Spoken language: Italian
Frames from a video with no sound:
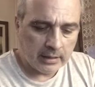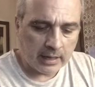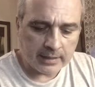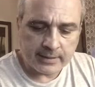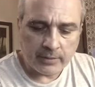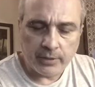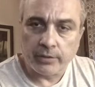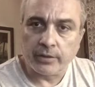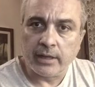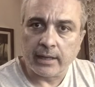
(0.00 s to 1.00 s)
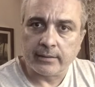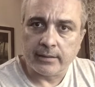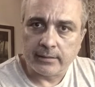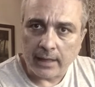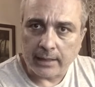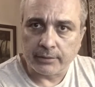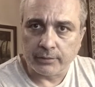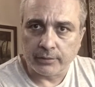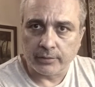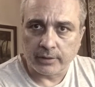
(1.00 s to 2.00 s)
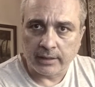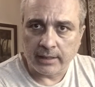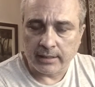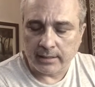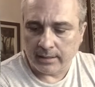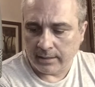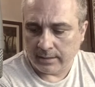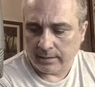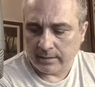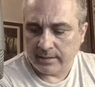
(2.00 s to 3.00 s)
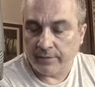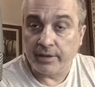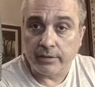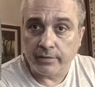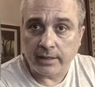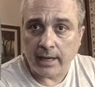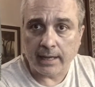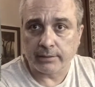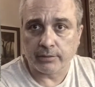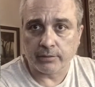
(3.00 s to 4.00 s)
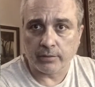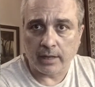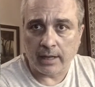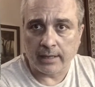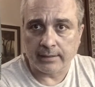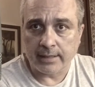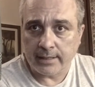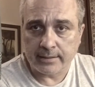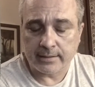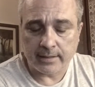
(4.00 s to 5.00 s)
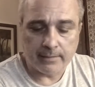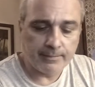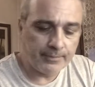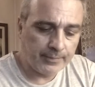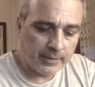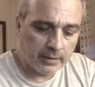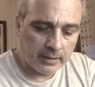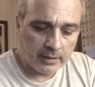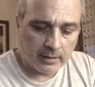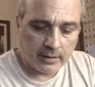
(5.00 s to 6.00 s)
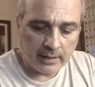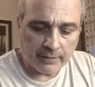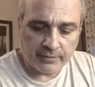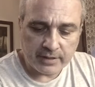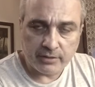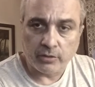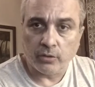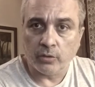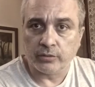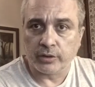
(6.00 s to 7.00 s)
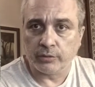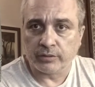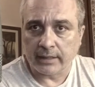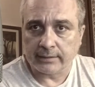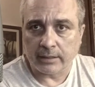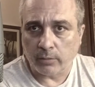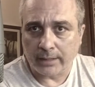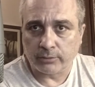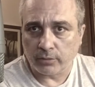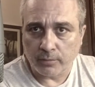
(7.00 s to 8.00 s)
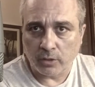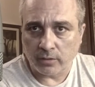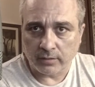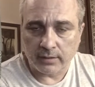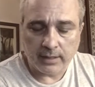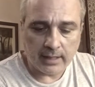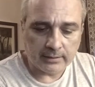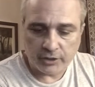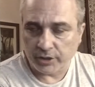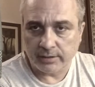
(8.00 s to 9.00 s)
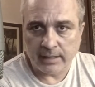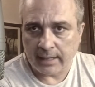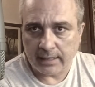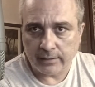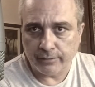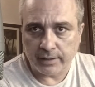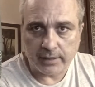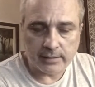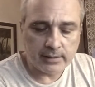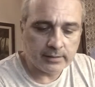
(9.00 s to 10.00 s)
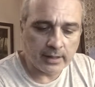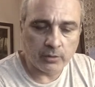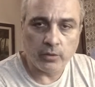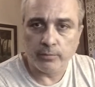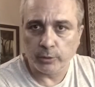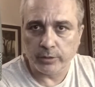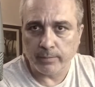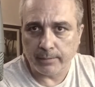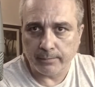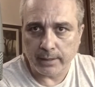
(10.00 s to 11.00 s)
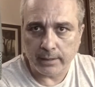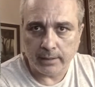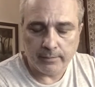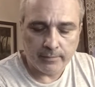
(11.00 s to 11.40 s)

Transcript: A seguito dell'attentato che eh, si è verificato a Nizza, che ha visto oltre 84 morti, centinaia di feriti, tra cui molti bambini.